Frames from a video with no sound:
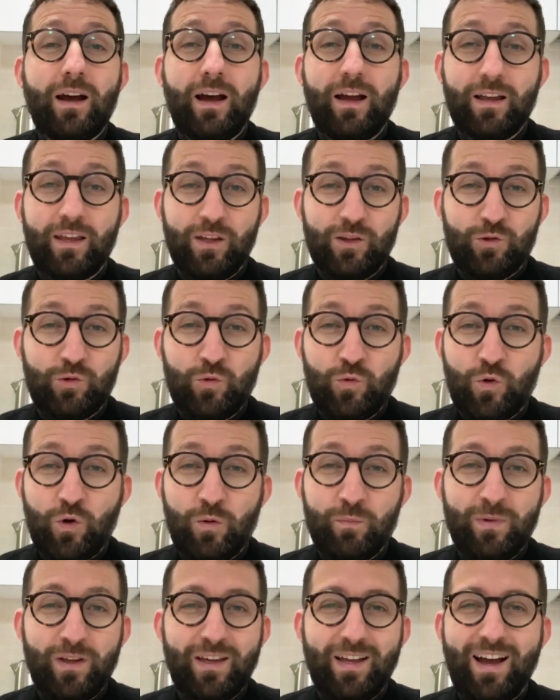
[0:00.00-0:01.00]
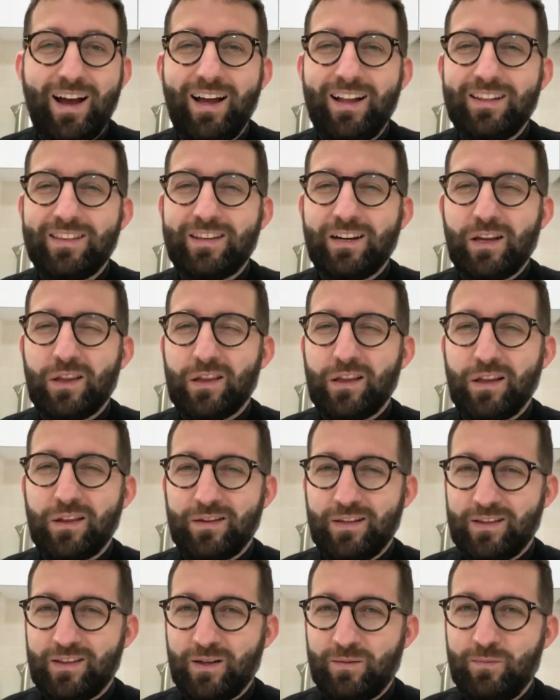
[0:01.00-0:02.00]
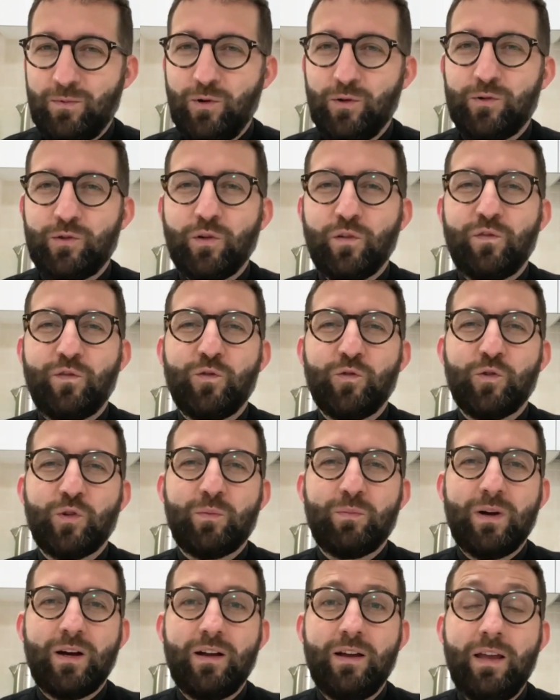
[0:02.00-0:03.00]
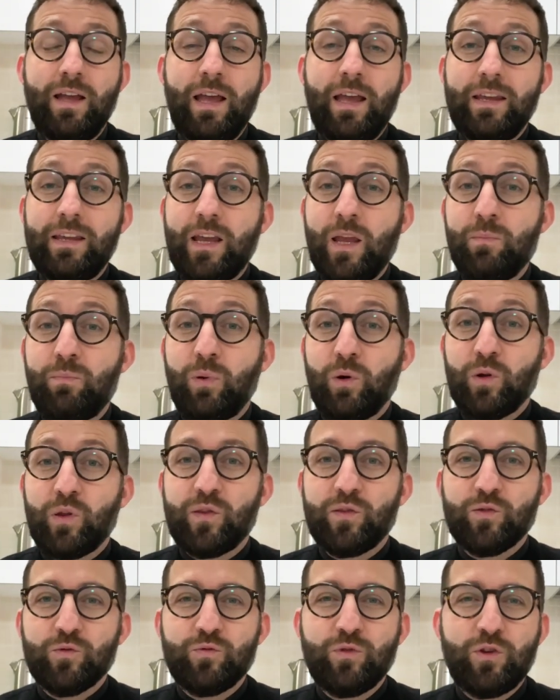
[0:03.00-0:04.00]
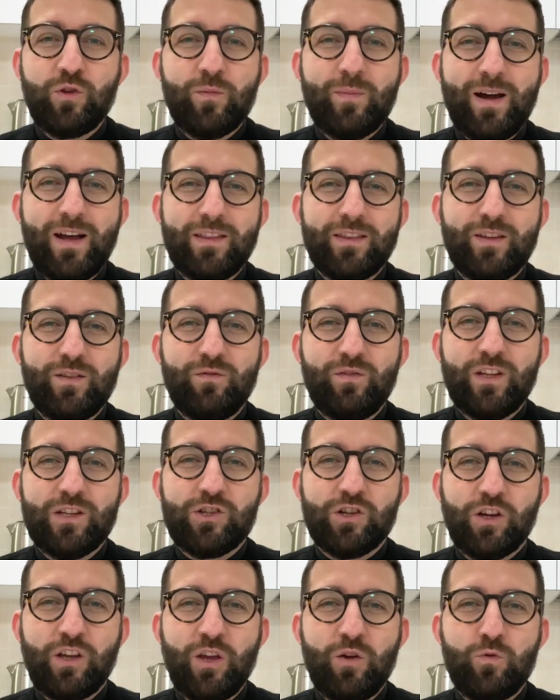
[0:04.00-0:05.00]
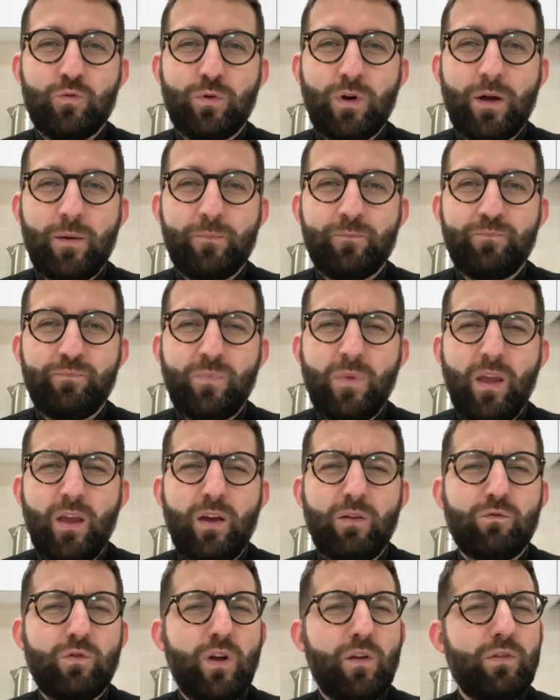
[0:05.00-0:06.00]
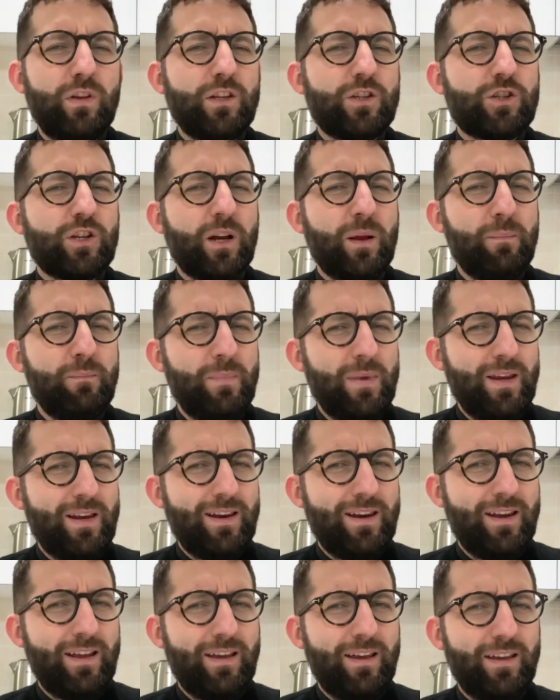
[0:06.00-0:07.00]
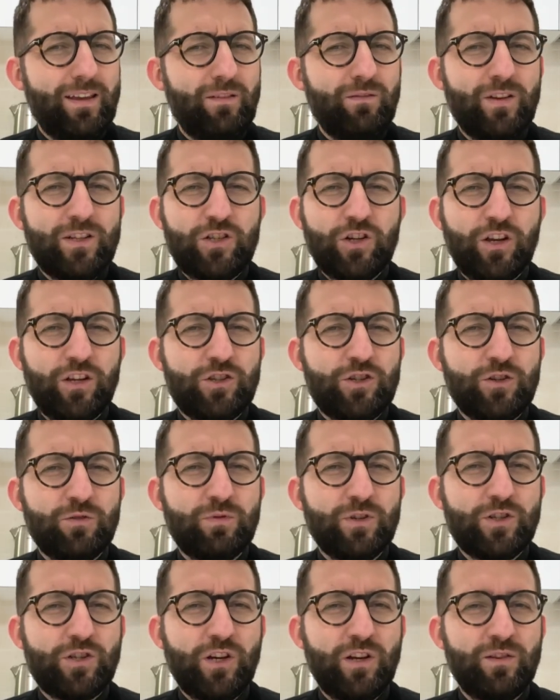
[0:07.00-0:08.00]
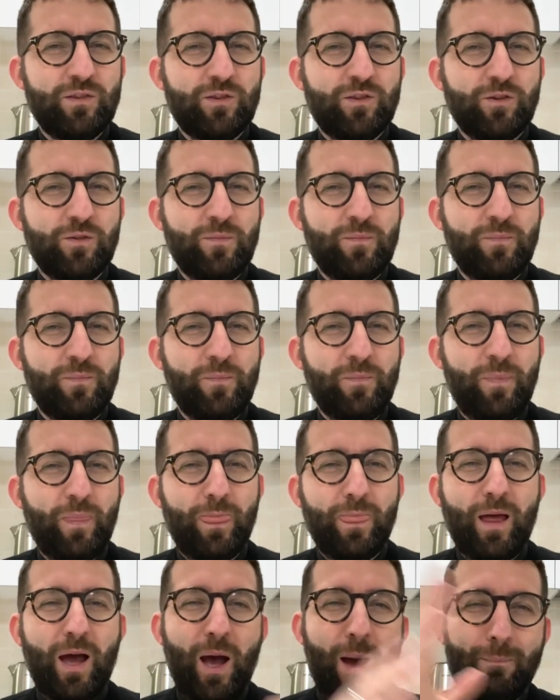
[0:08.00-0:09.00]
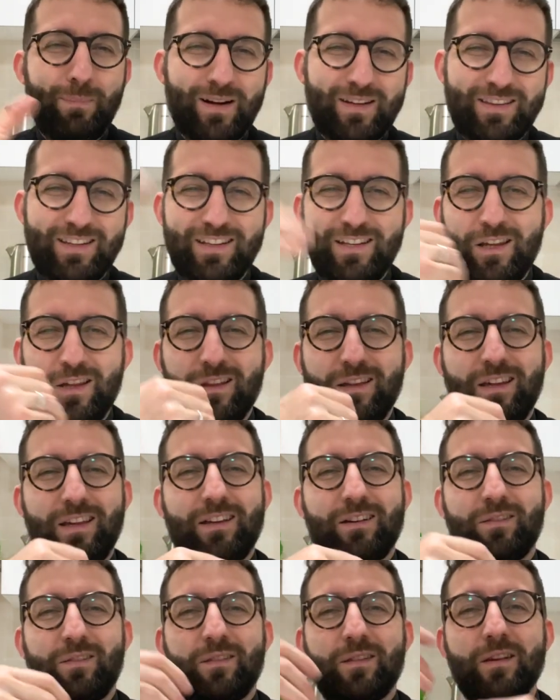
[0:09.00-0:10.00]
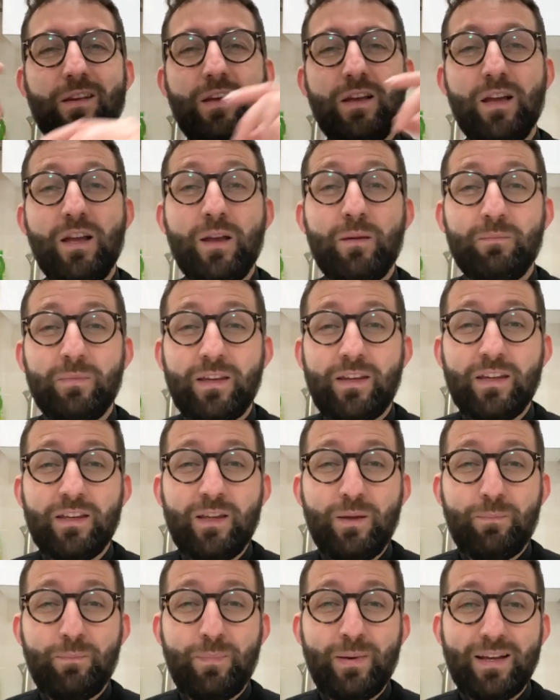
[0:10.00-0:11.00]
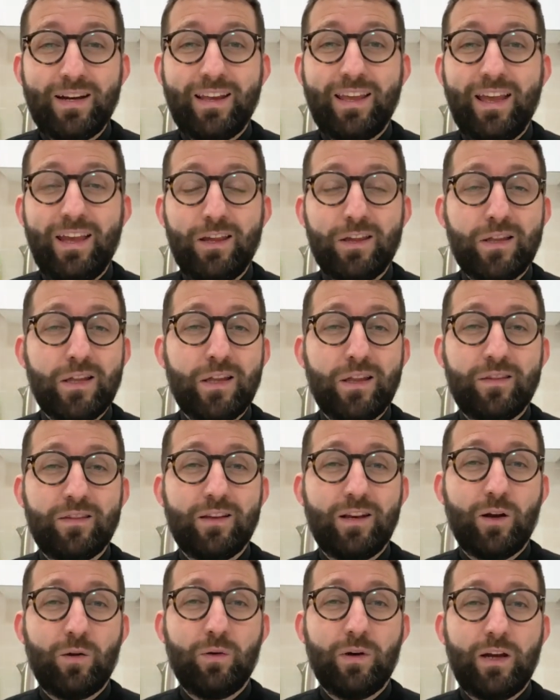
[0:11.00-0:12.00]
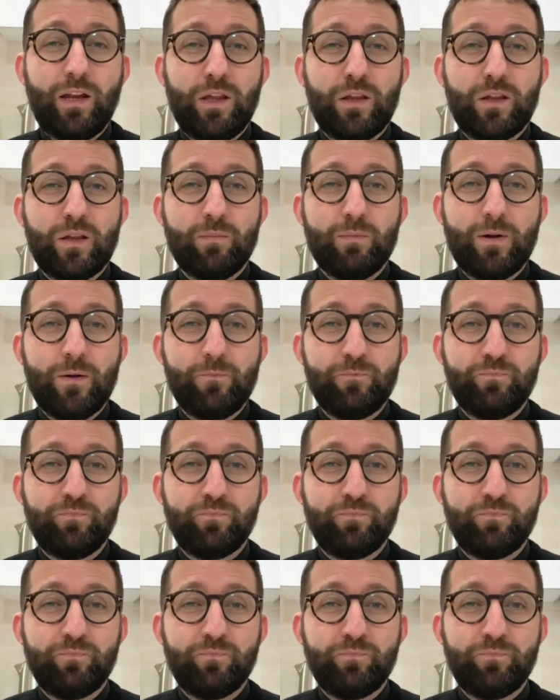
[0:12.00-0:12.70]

anche tu, come altri, sei stata molto furba e hai posto due domande invece che una. Vuoi vincere 1000 invece che 500? A parte gli scherzi, mi chiedi perché esiste la Quaresima.